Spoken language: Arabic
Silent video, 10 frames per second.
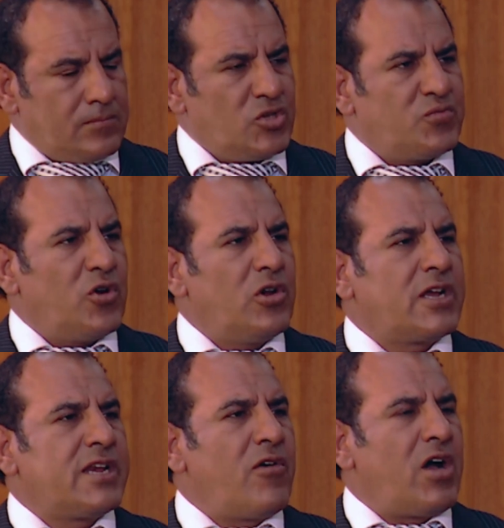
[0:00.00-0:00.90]
مش بقول
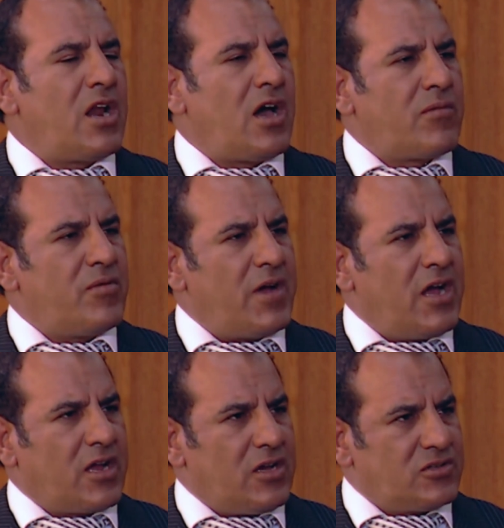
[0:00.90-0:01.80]
لك ناوي على حرب
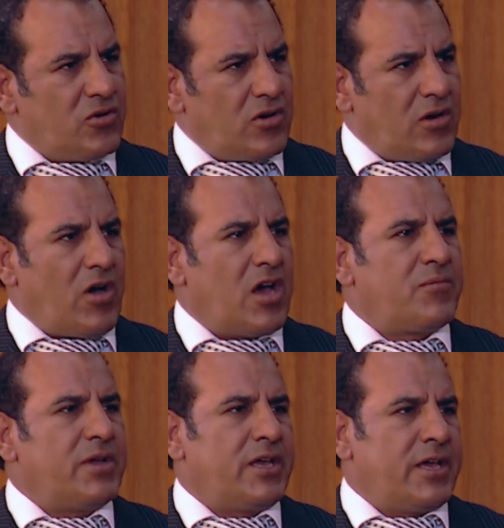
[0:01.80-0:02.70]
معاك يا زهره
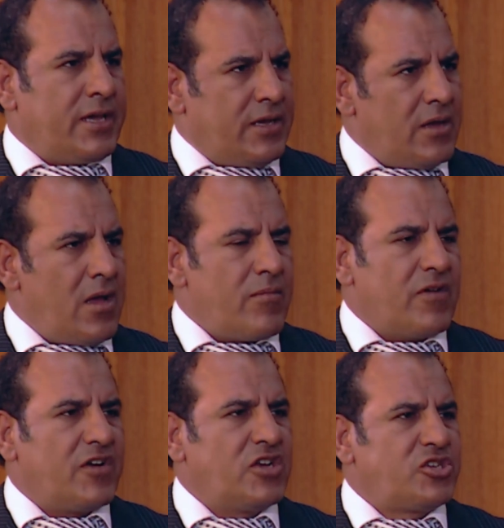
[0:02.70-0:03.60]
وحرب ايه
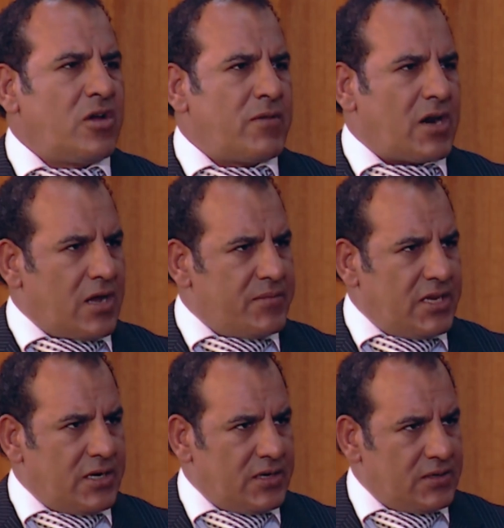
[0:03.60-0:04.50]
ما فيهاش يوم
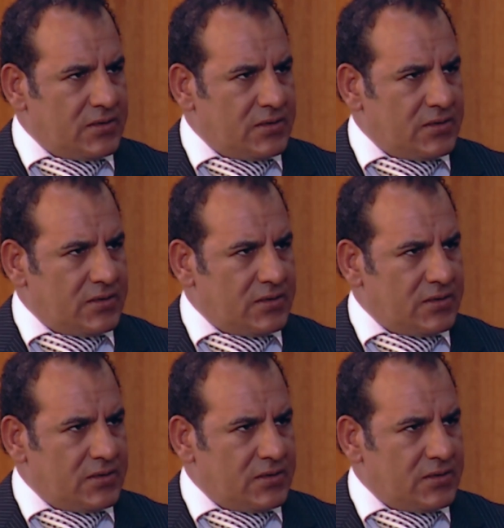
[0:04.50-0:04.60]
مرحمين